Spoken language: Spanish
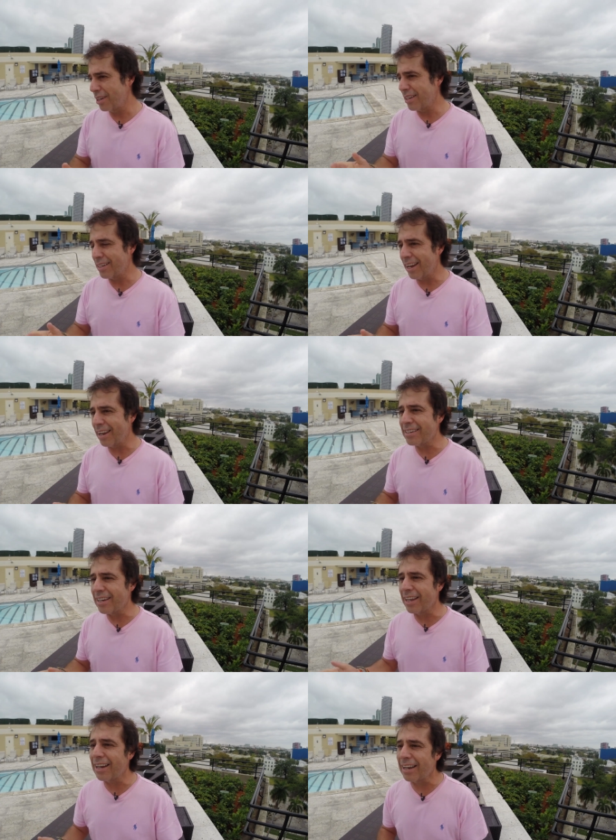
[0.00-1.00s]
Yo les decía que
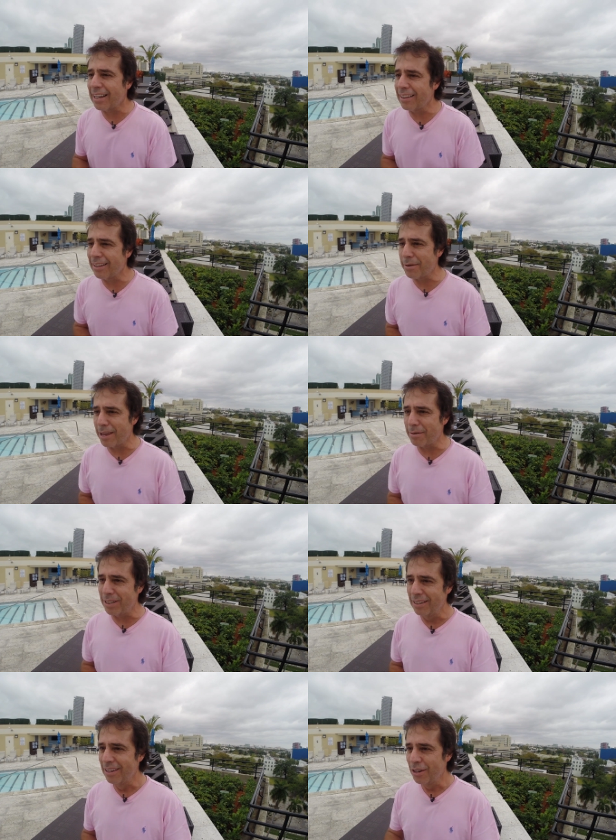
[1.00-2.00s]
ni siquiera el alcalde de
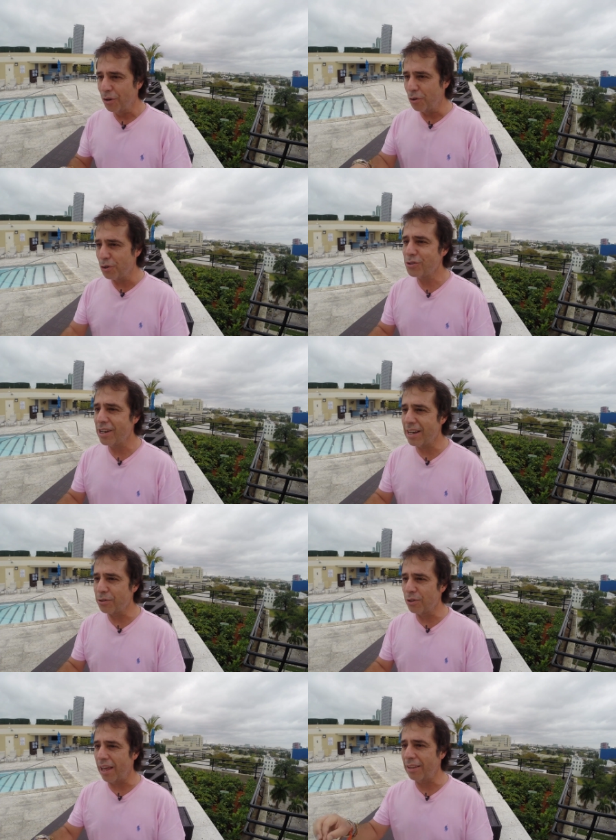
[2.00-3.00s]
Miami conoce
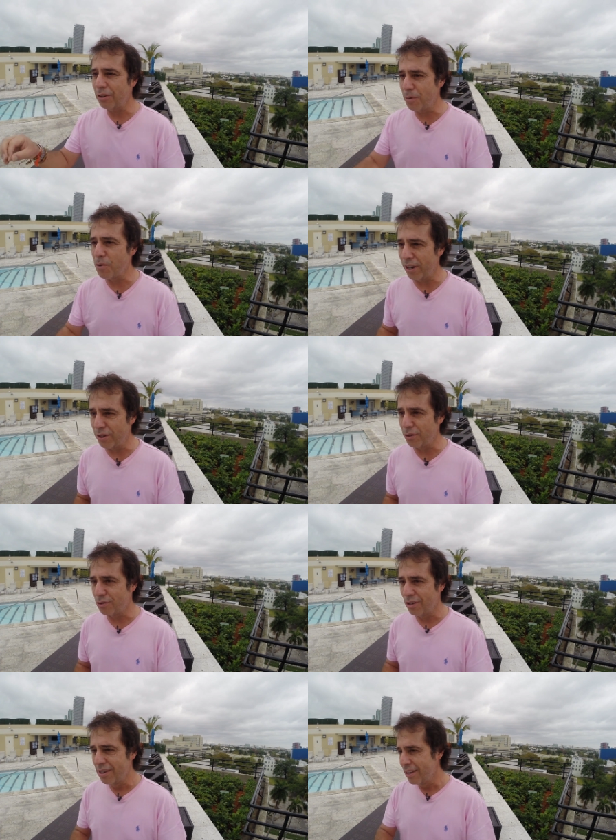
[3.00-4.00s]
la ciudad como
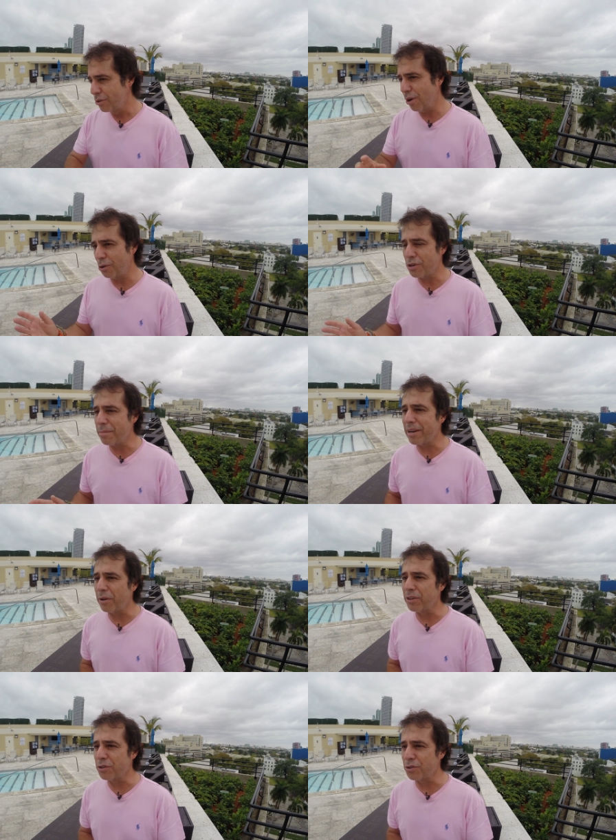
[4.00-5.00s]
ellos. Es una cosa
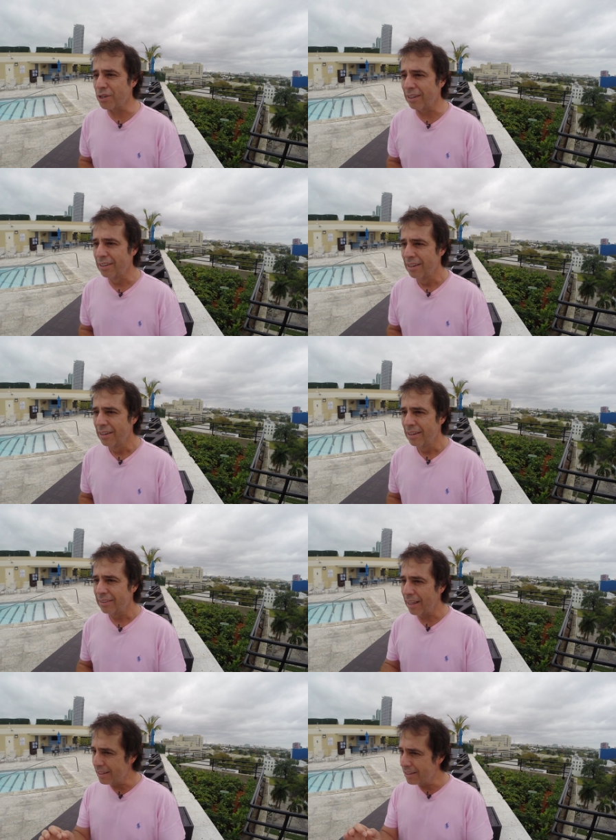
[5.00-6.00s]
maravillosa.
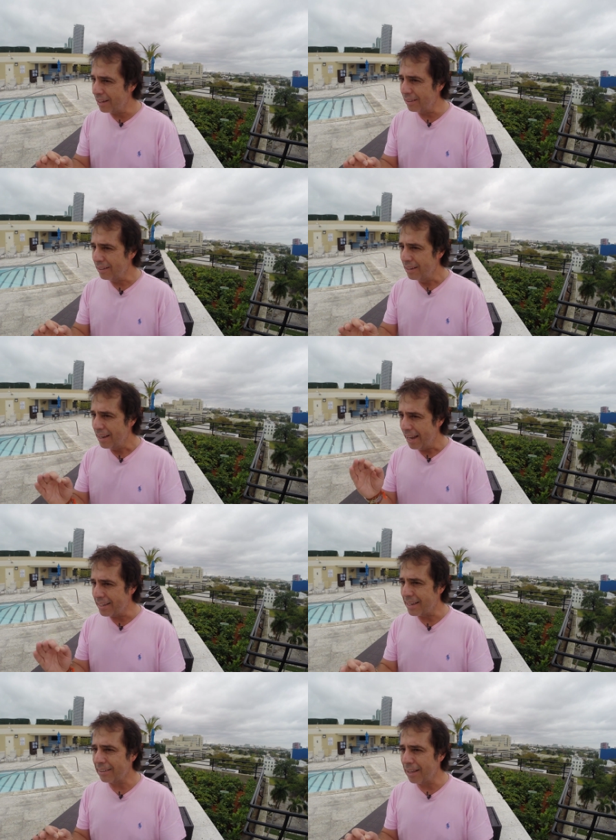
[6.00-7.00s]
Te dicen
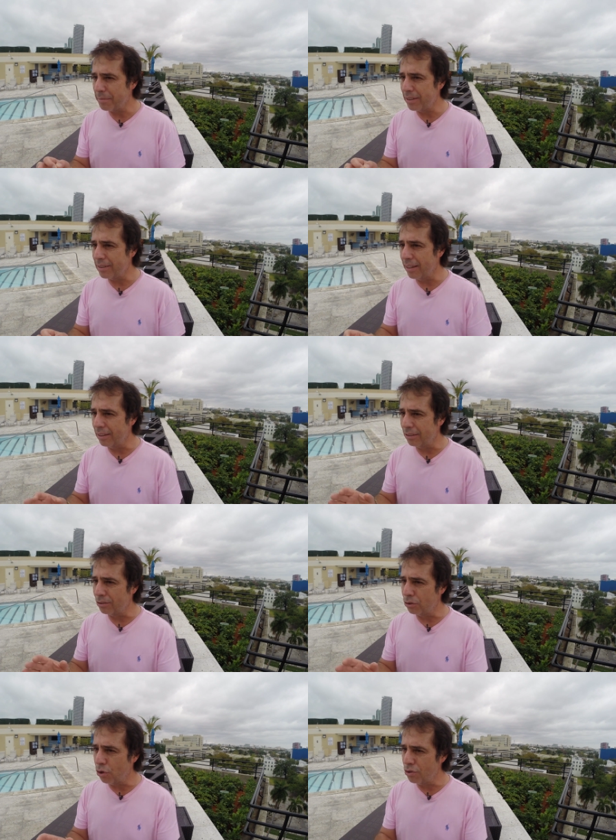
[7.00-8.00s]
exactamente
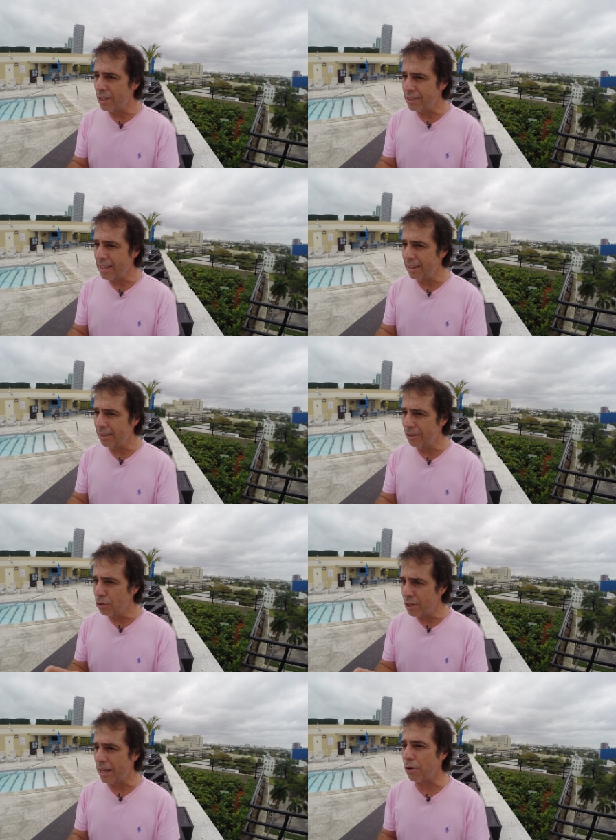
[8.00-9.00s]
dónde están
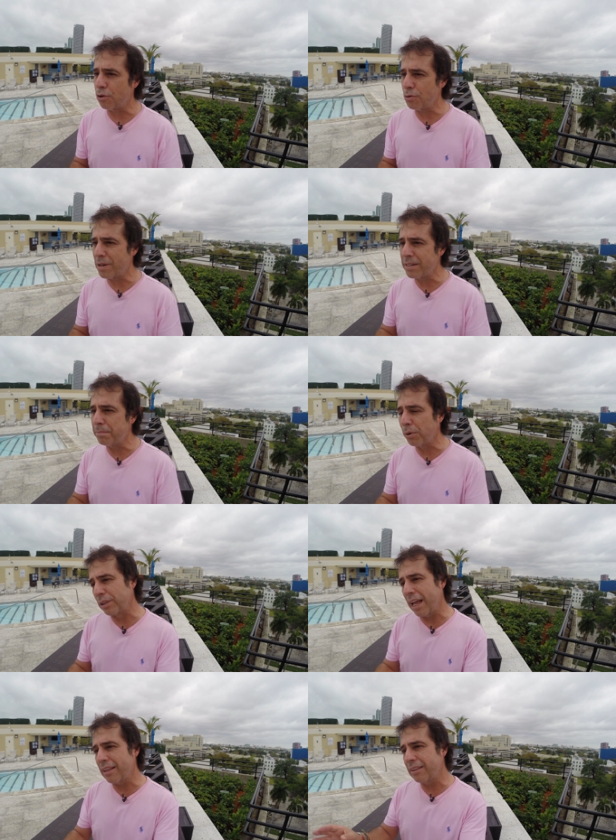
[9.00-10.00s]
los desarrollos más
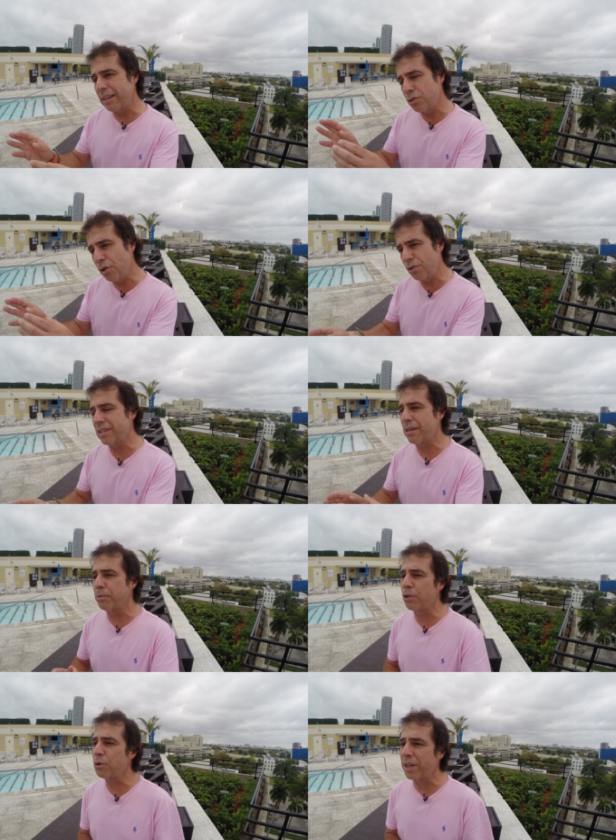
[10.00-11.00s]
importantes, dónde
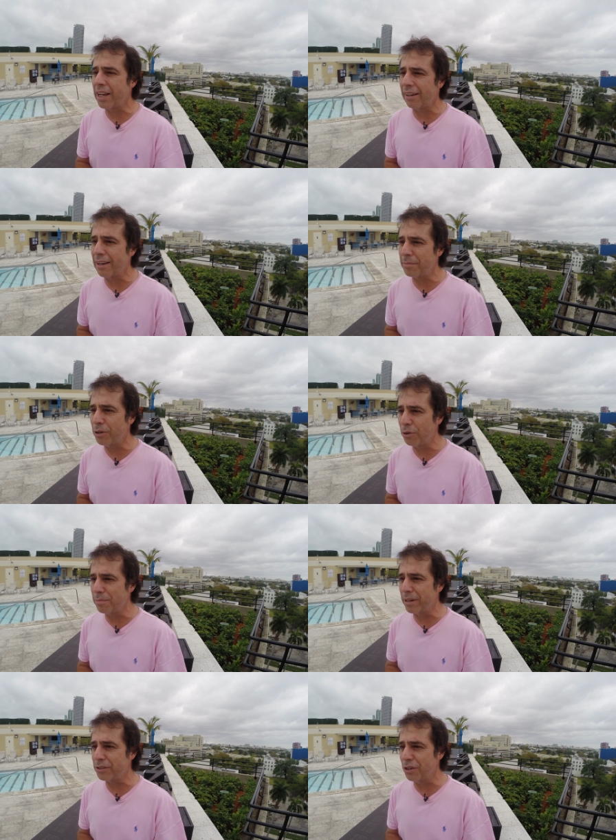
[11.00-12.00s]
se puede ubicar la
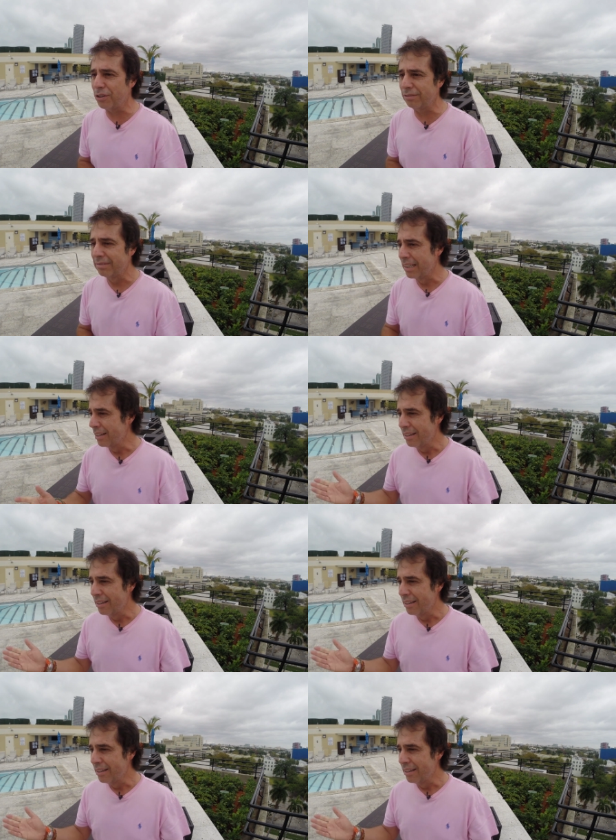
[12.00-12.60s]
mejor inversión